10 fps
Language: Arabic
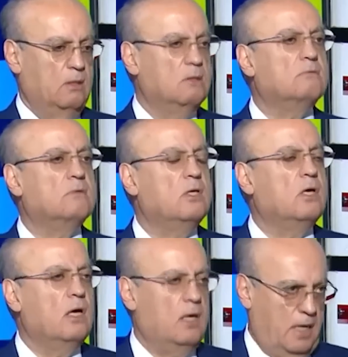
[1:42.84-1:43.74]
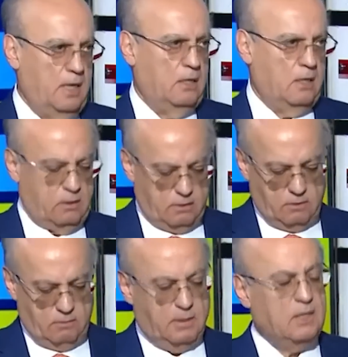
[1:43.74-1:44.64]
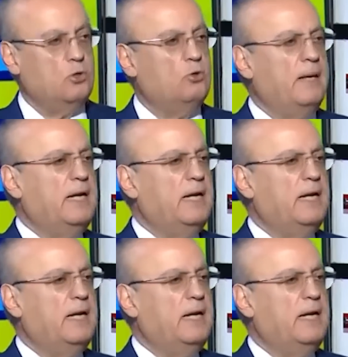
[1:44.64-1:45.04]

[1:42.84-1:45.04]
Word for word: شو اللي انحكى ايه؟ هلا وين اتصال شو